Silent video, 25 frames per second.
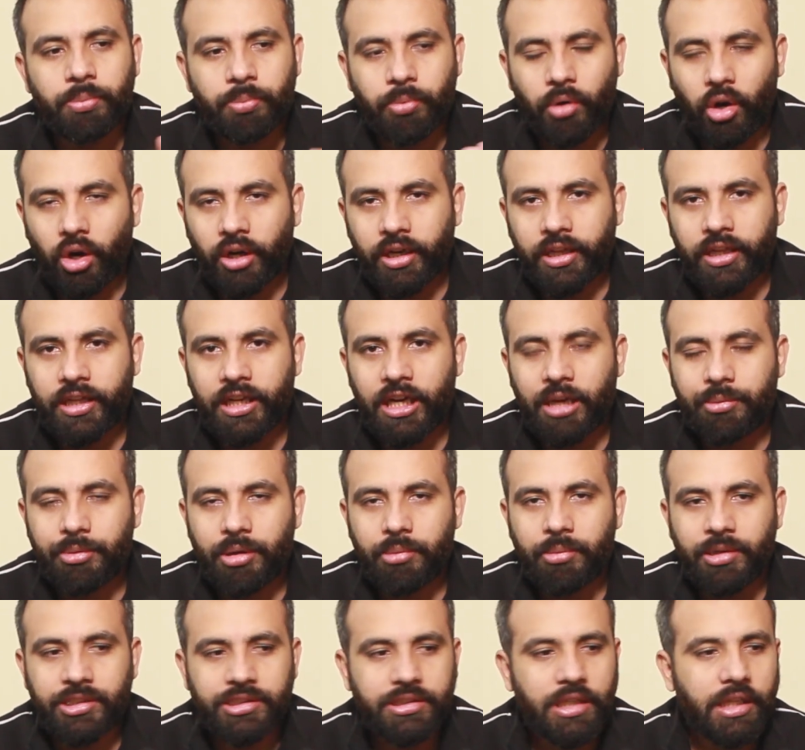प्लॉट अगर
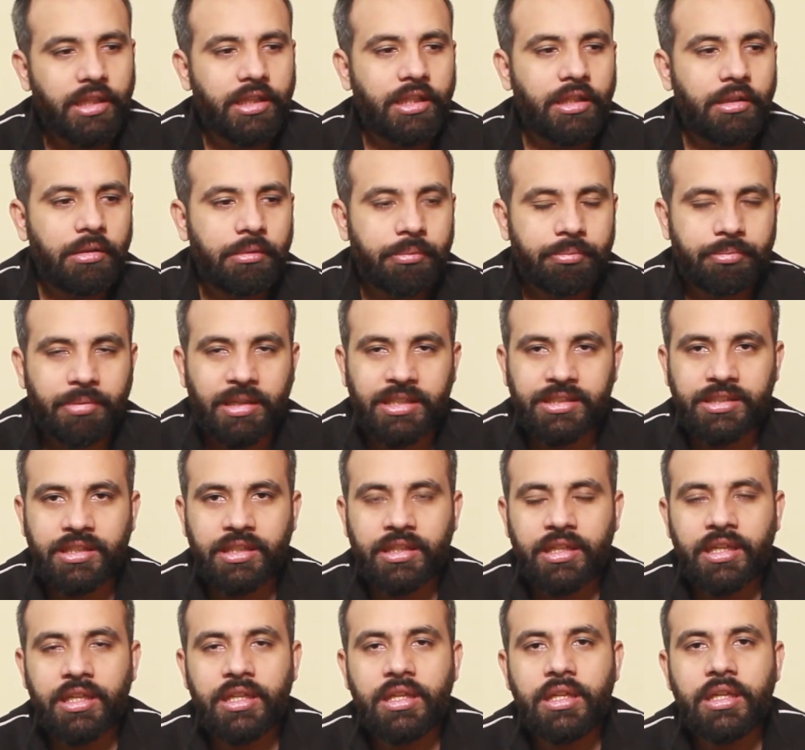आपके बन जाते हैं
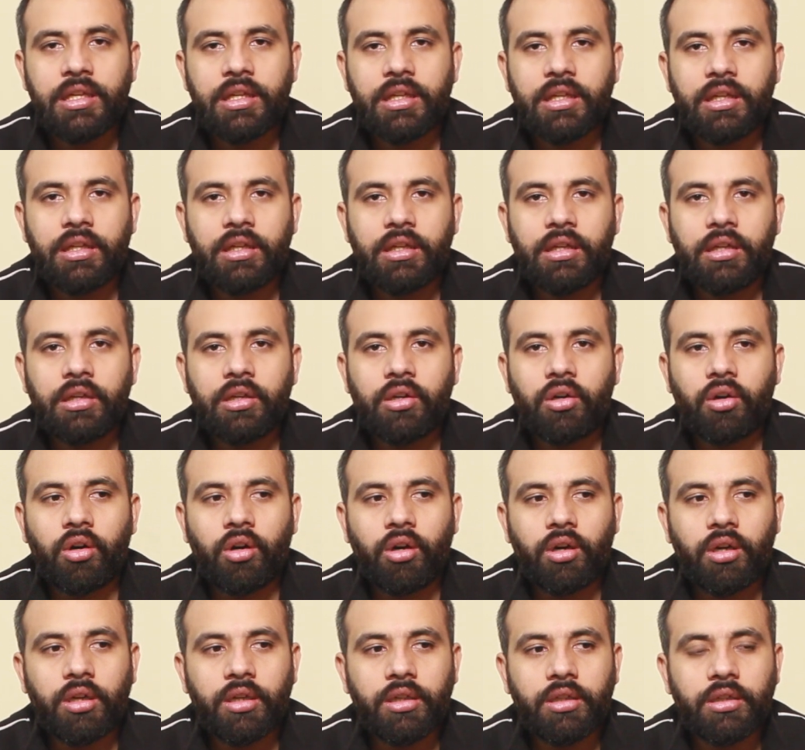पैसे दे दें
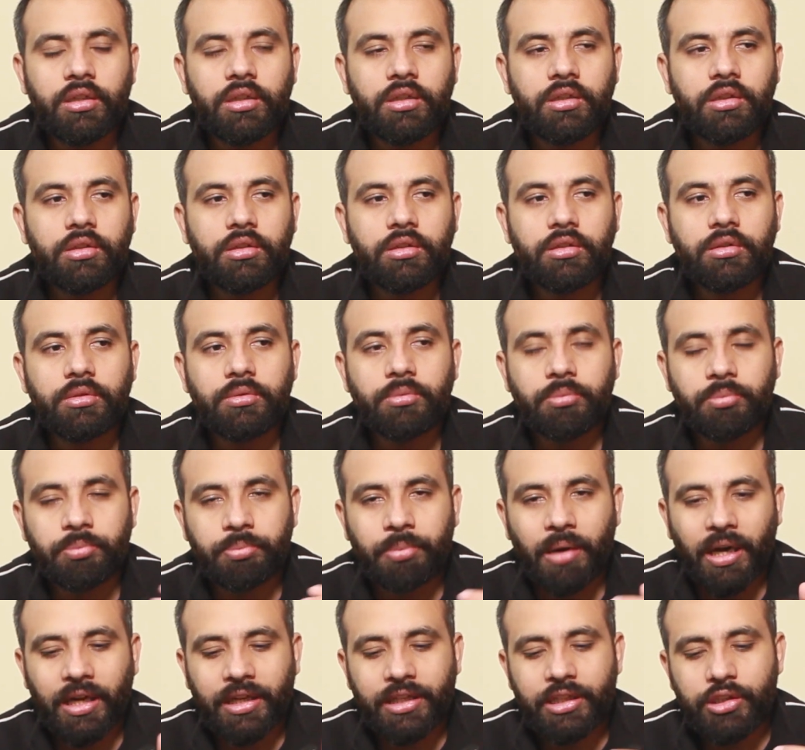और
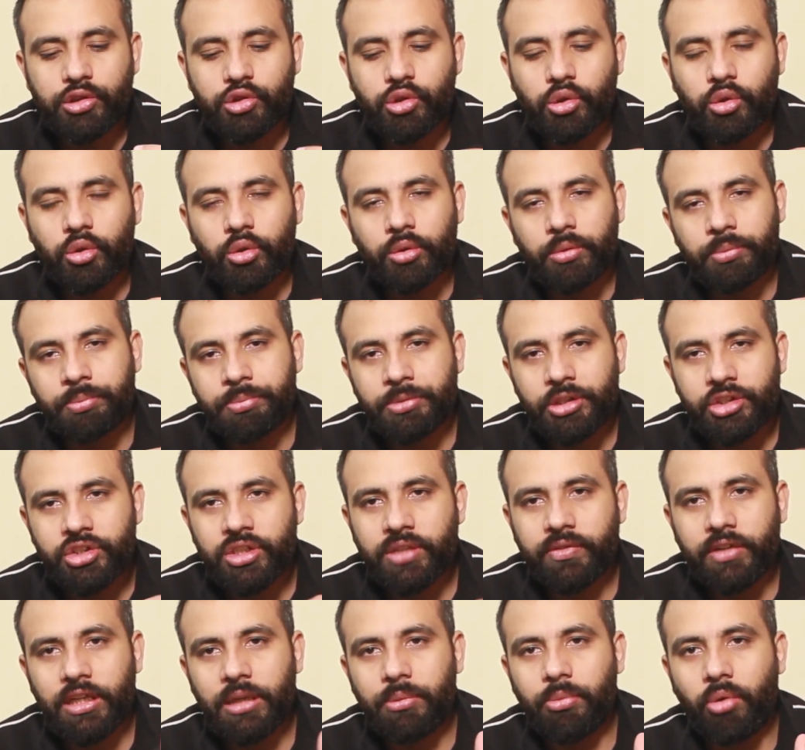बाकी जो
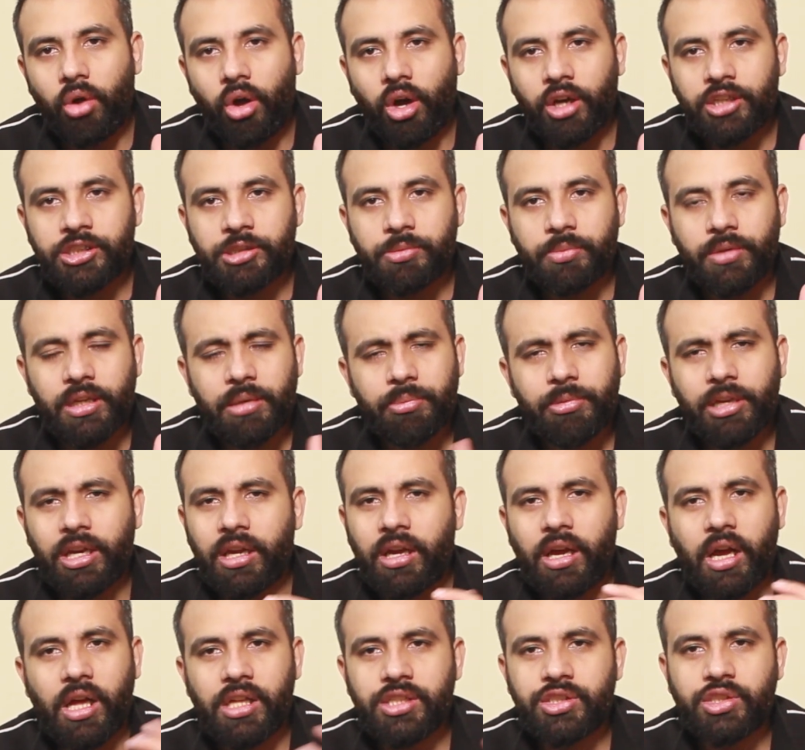पीछे वाले ब्लॉक्स में मेरे
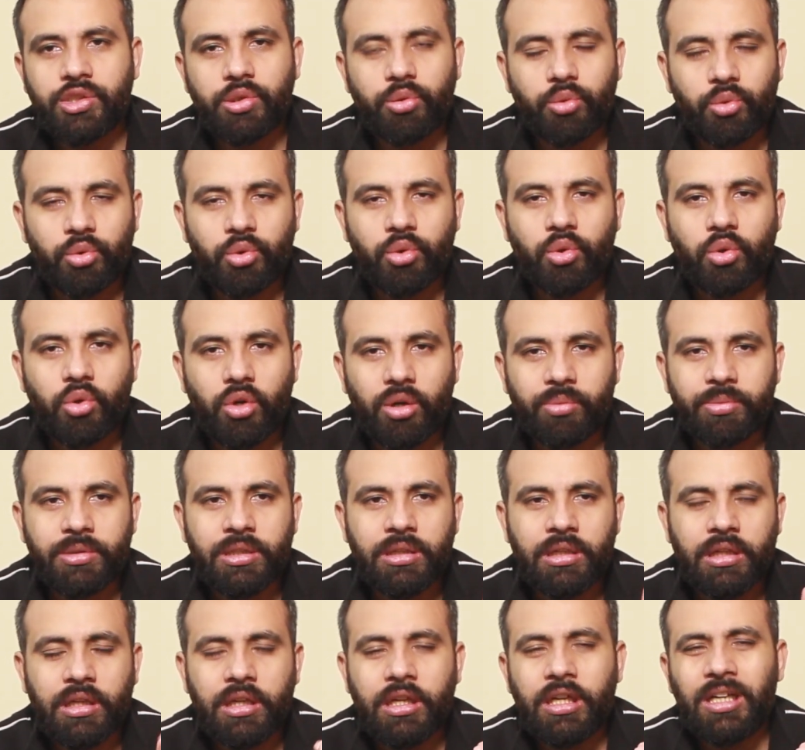ख्याल से उनको
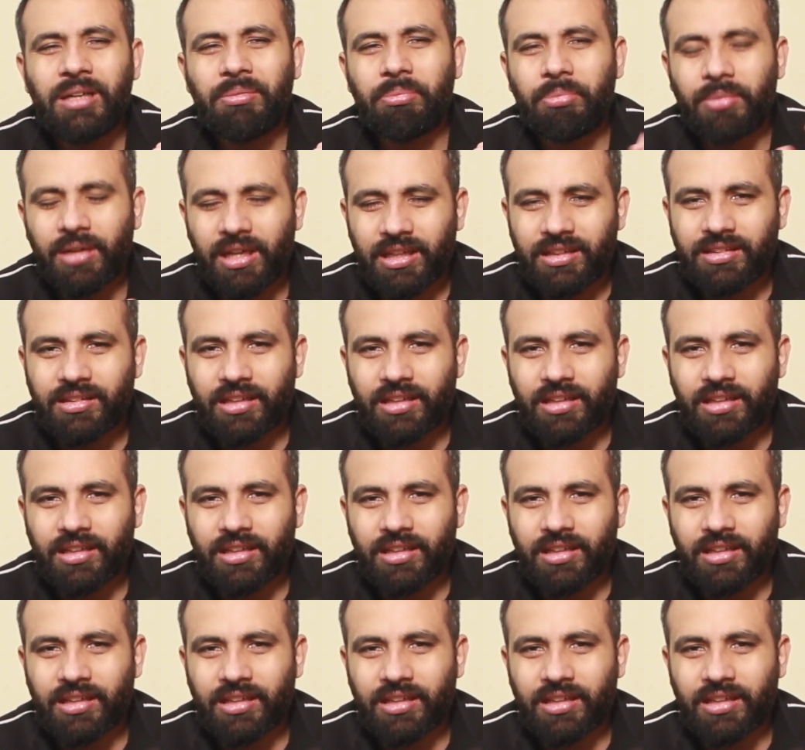अभी बड़ा